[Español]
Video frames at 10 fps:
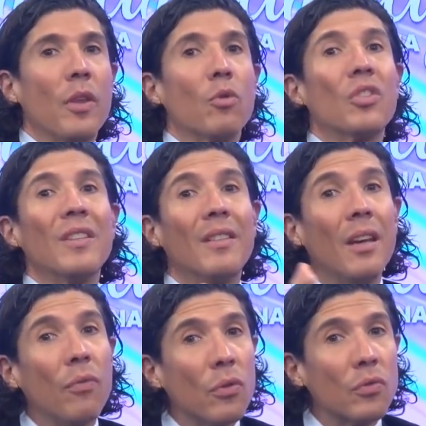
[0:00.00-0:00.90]
adenosin
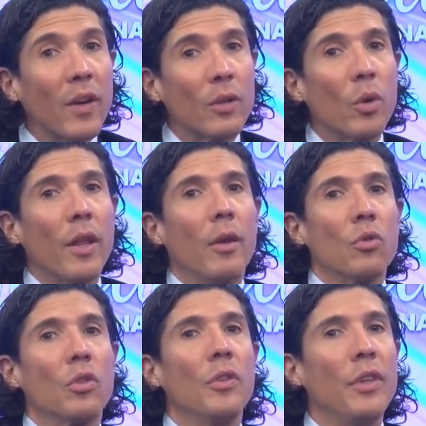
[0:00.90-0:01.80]
trifosfato en
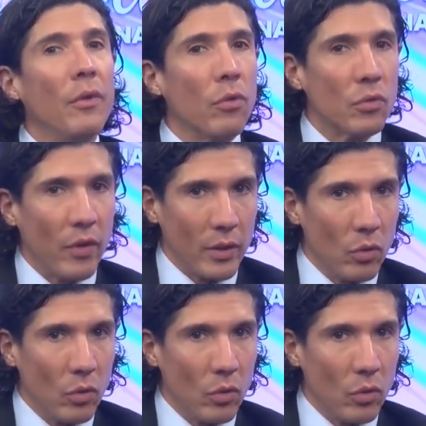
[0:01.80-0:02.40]
adenosindifosfato.